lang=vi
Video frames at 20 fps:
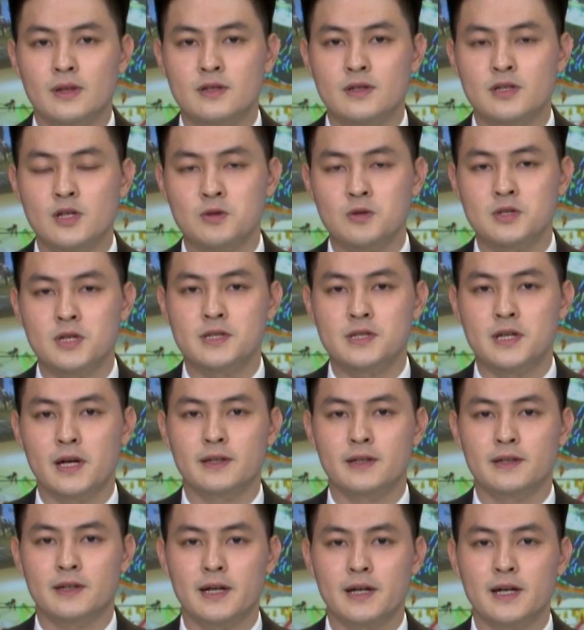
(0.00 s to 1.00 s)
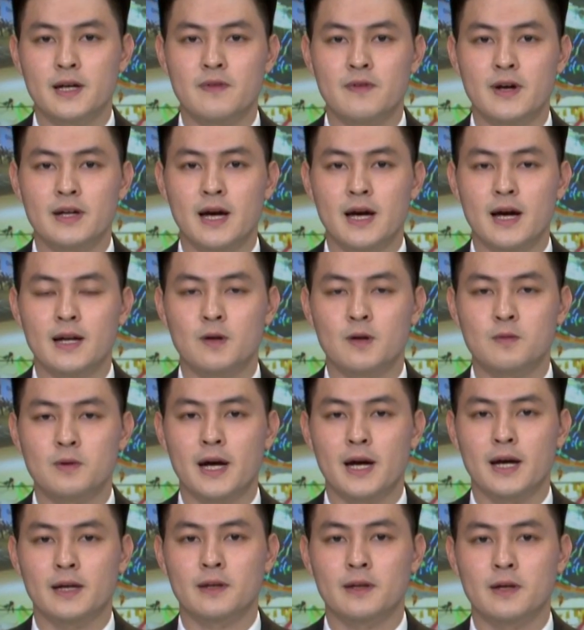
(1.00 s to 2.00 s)
Trong chương trình Carnival Hạ Long
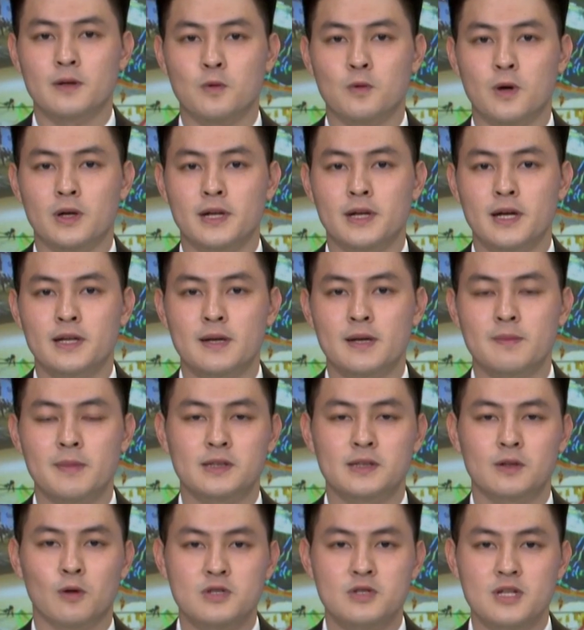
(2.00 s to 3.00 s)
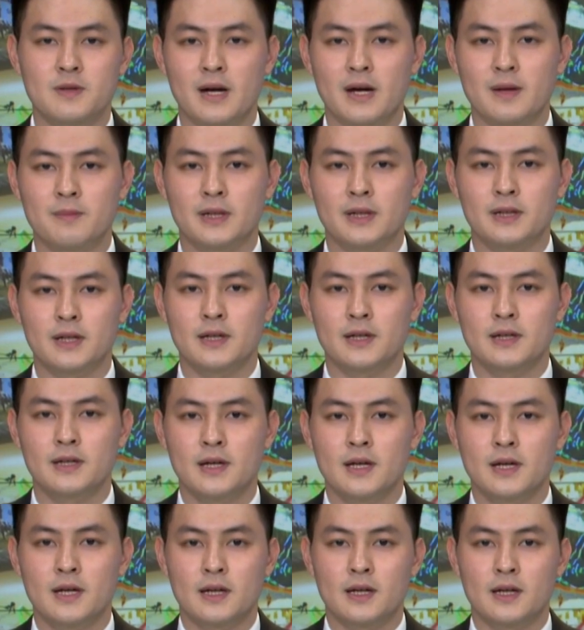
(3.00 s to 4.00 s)
Hè tỉnh Quảng Ninh năm 2024,
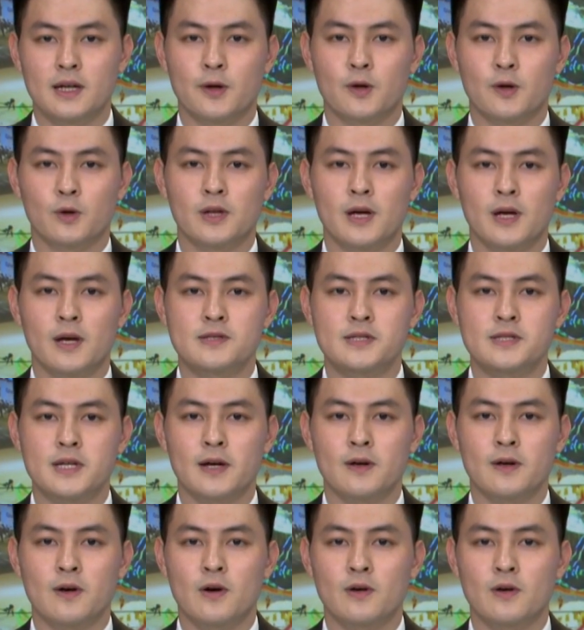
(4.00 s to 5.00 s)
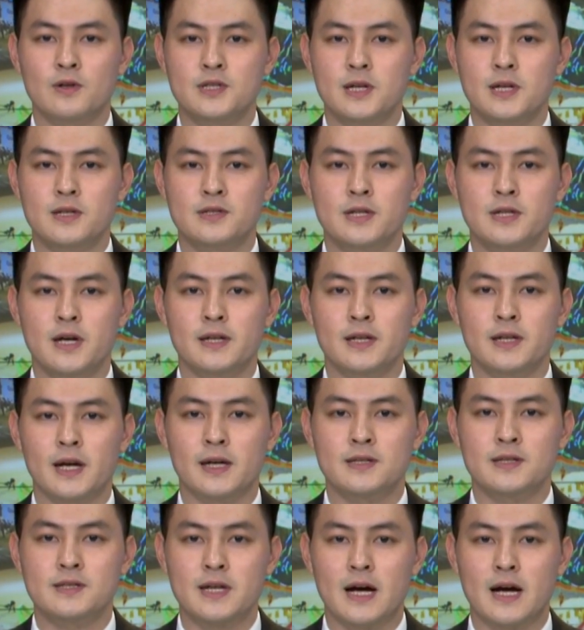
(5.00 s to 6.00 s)
Lần đầu tiên sẽ có trình diễn
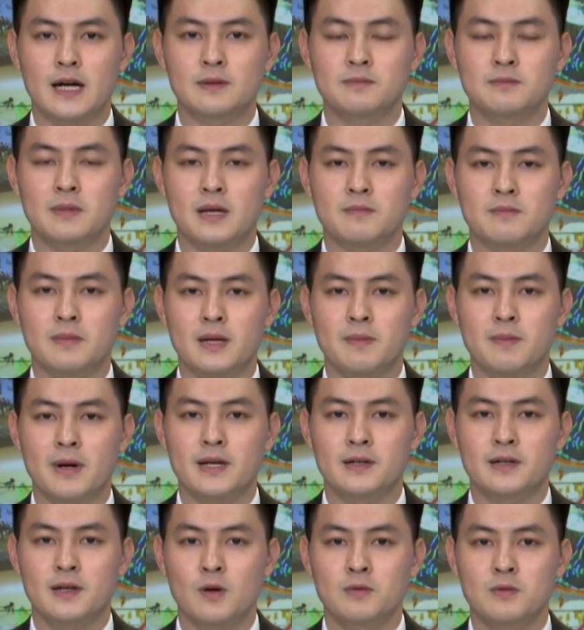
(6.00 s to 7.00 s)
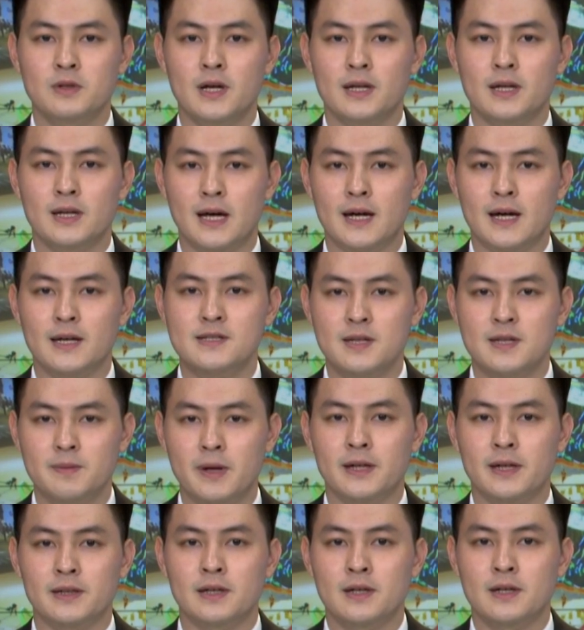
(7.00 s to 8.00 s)
ánh sáng bằng máy bay không người lái xếp
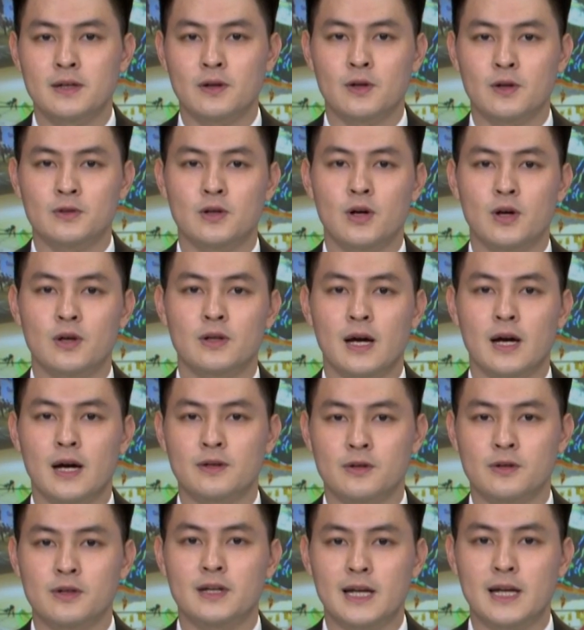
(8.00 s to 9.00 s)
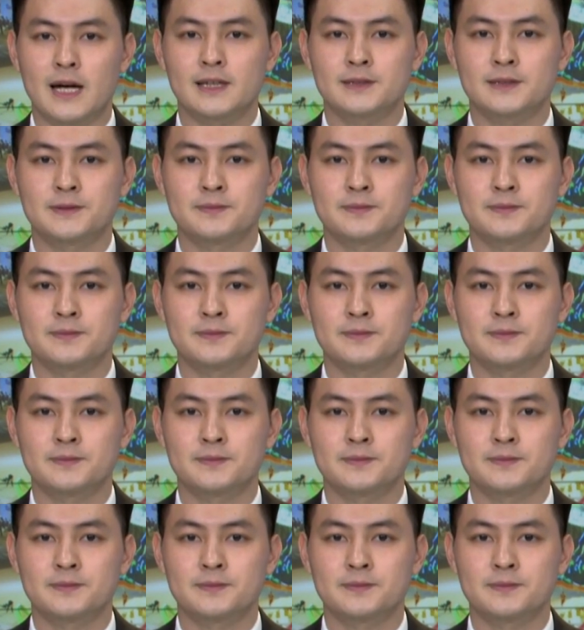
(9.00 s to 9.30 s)
hình, còn gọi là đồ đàn này.